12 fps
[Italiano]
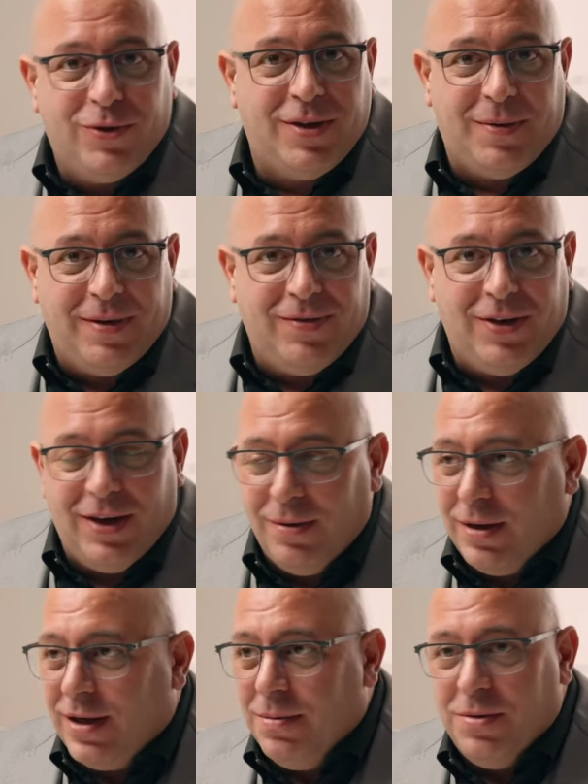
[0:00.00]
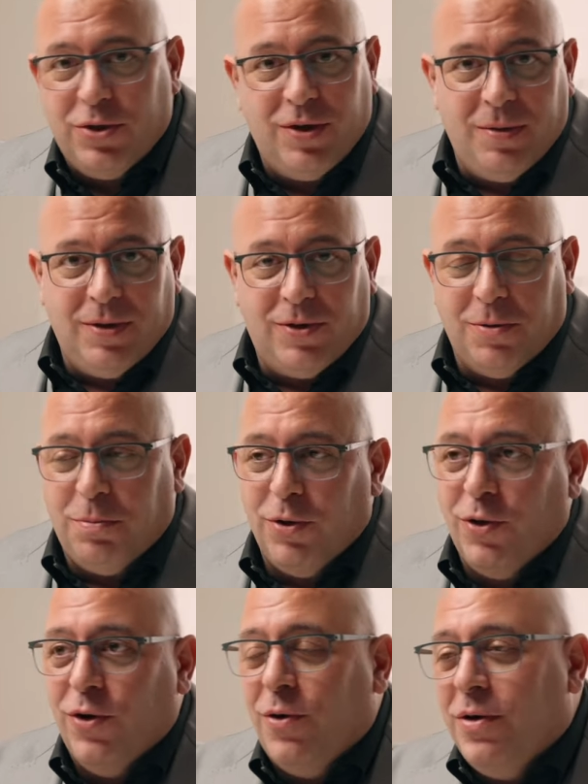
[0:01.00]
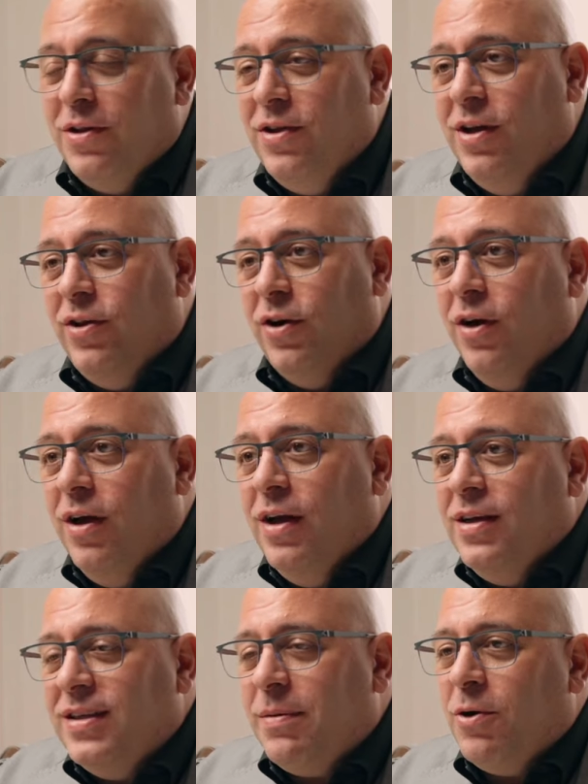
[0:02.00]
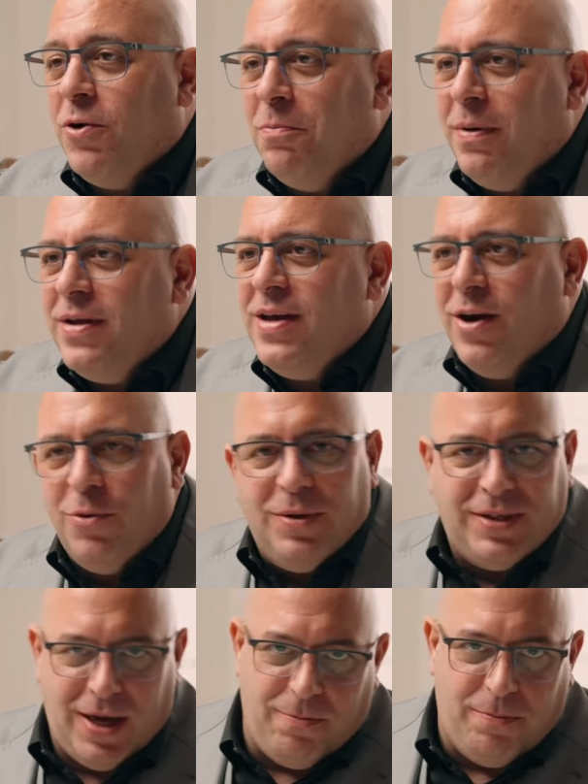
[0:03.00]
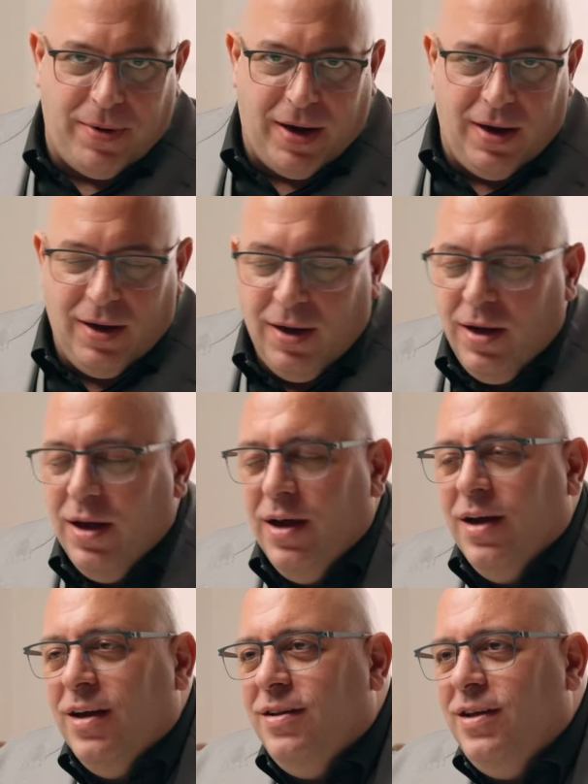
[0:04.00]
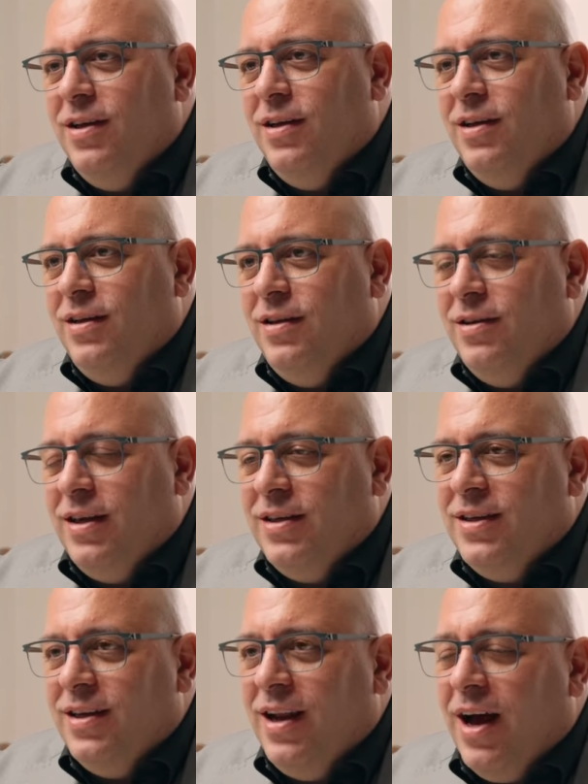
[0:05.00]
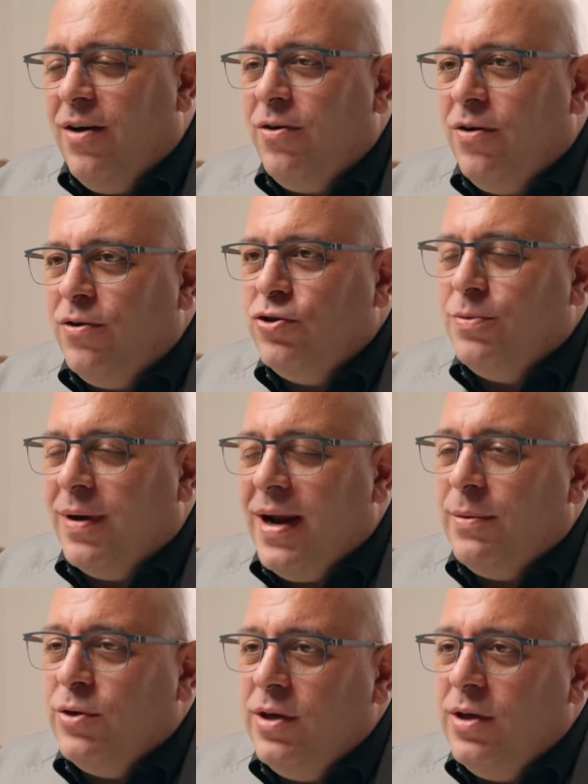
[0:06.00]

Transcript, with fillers: io stamattina perché mi piaceva mettere un po' di colore qua dietro. Siamo in compagnia, come sempre, di Teresia Di Lauro. Oggi parliamo